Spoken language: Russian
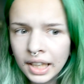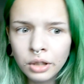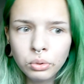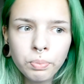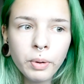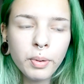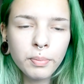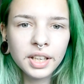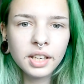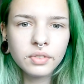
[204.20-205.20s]
и тупо по
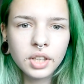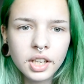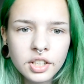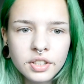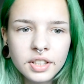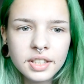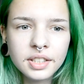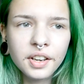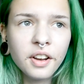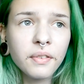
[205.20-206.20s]
моей
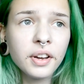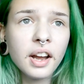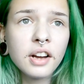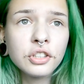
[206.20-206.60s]
внешности, говоря,